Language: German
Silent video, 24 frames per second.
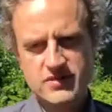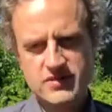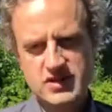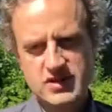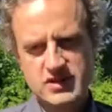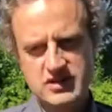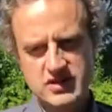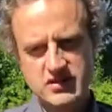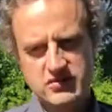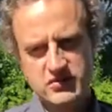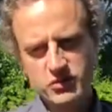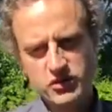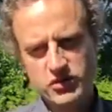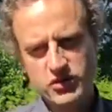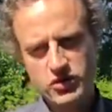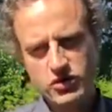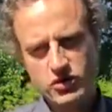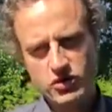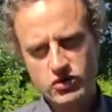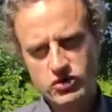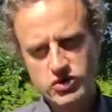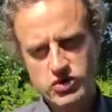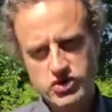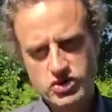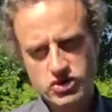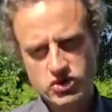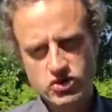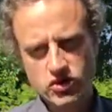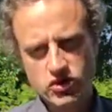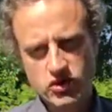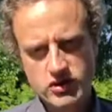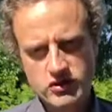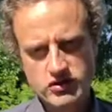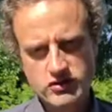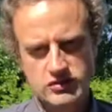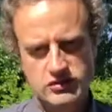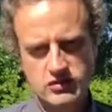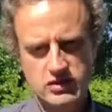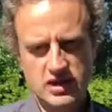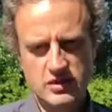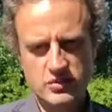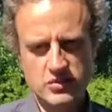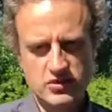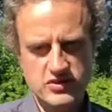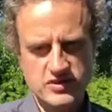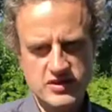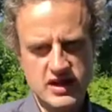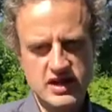die tiefenpsychologische Deutung
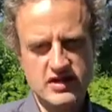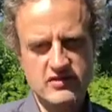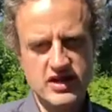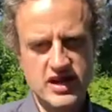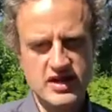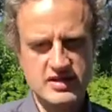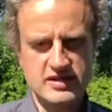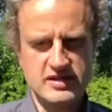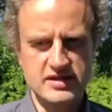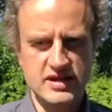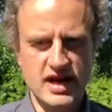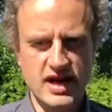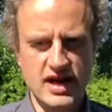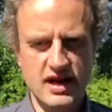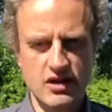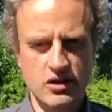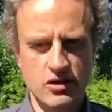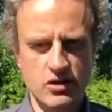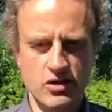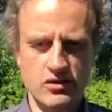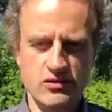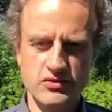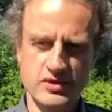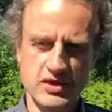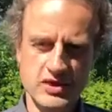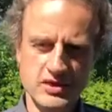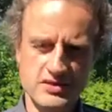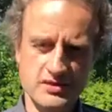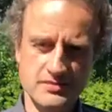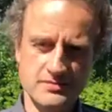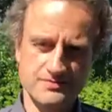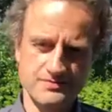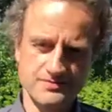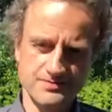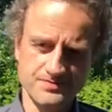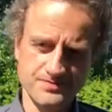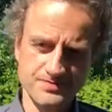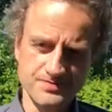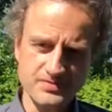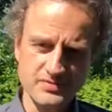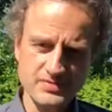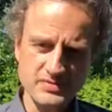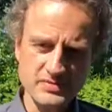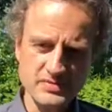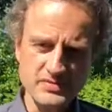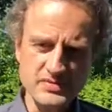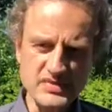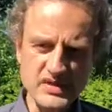gibt uns Hinweise darauf, dass
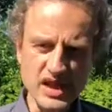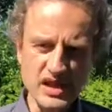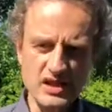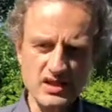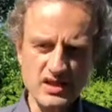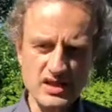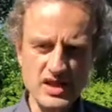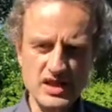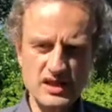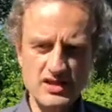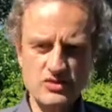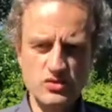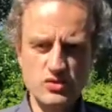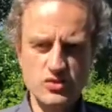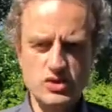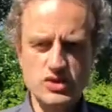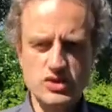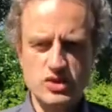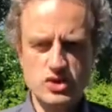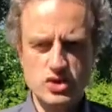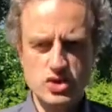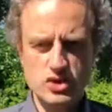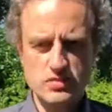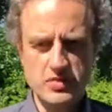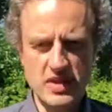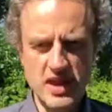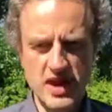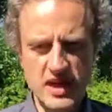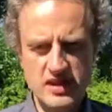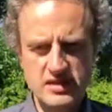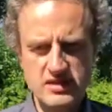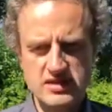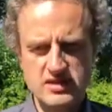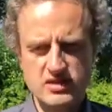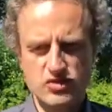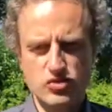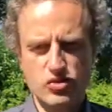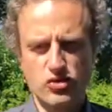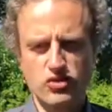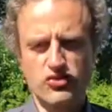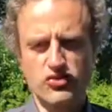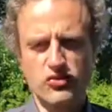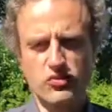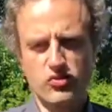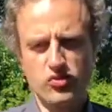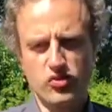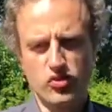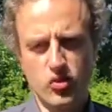ich durch Schmerzen, durch
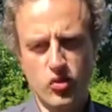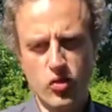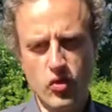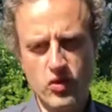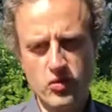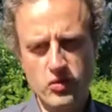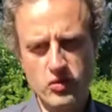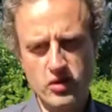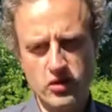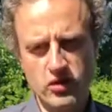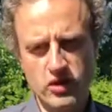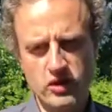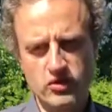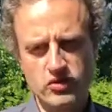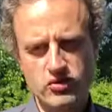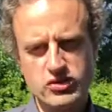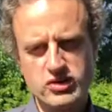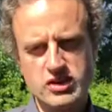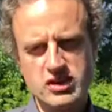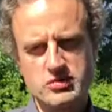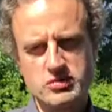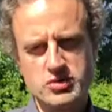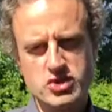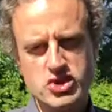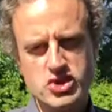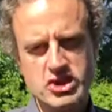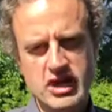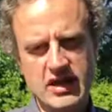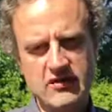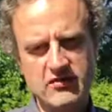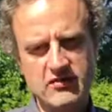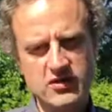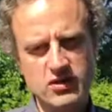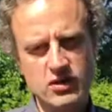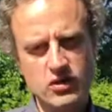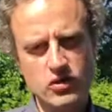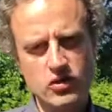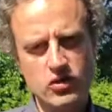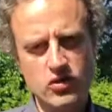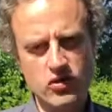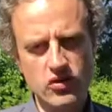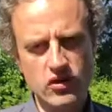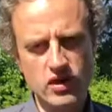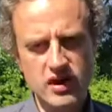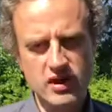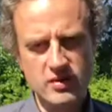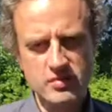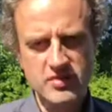Symptome oder durch die
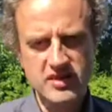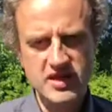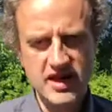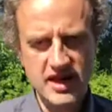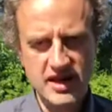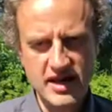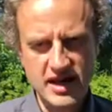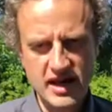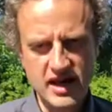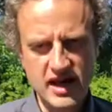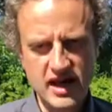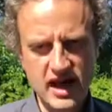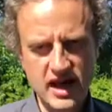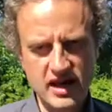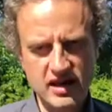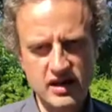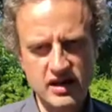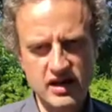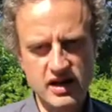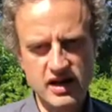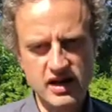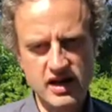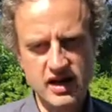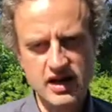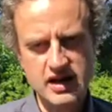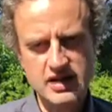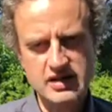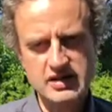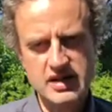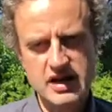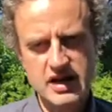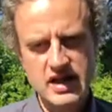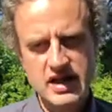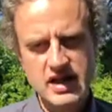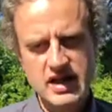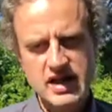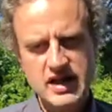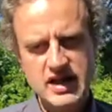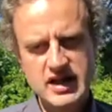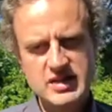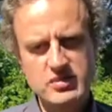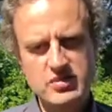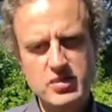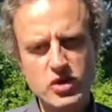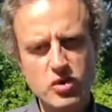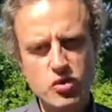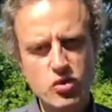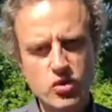Beschäftigung mit einer Krankheit,
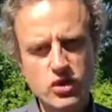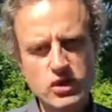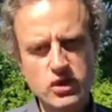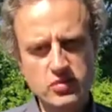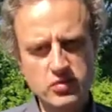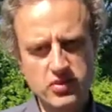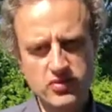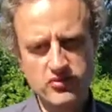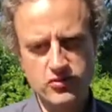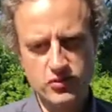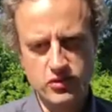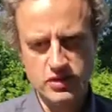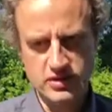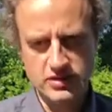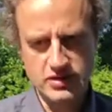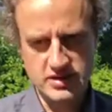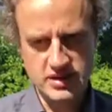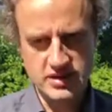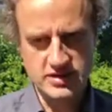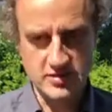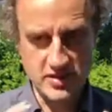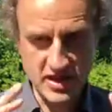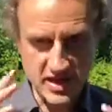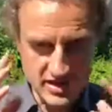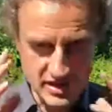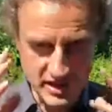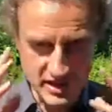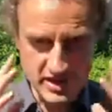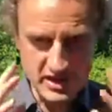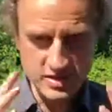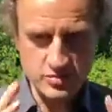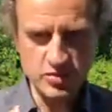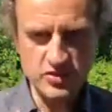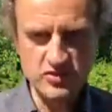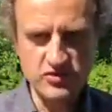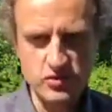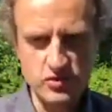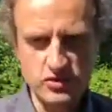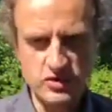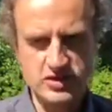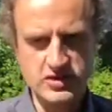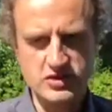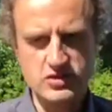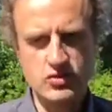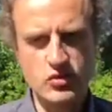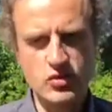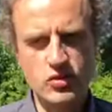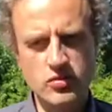ich mir unbewusst, das mache ich ja nicht
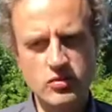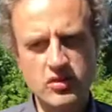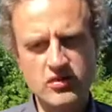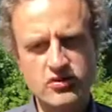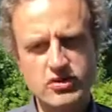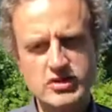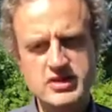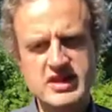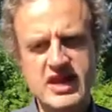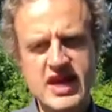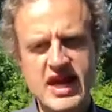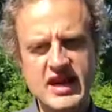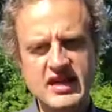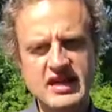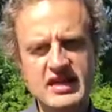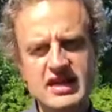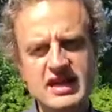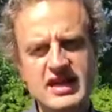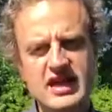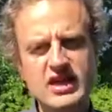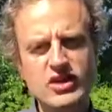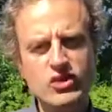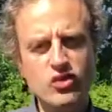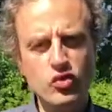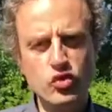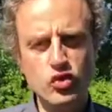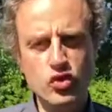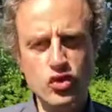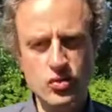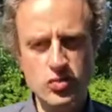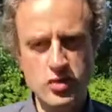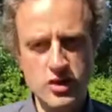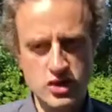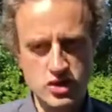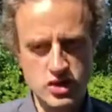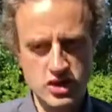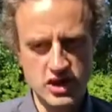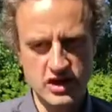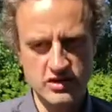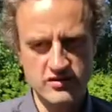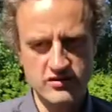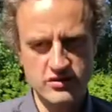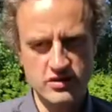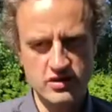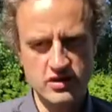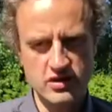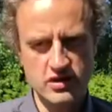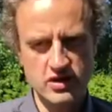bewusst, unbewusst ein Gegenüber
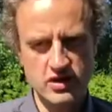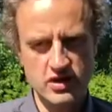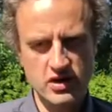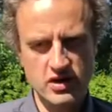schaffe,